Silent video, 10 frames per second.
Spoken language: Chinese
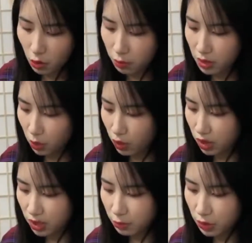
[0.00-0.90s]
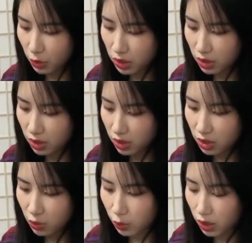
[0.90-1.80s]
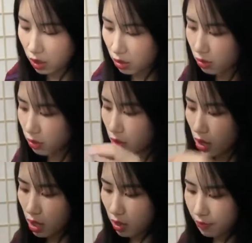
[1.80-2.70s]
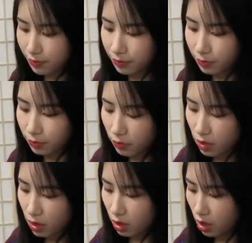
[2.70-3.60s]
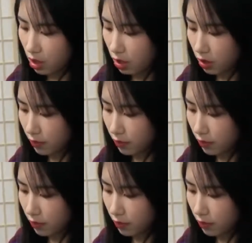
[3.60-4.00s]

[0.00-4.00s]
我也不知道瑞哥喜不喜欢这这种味道。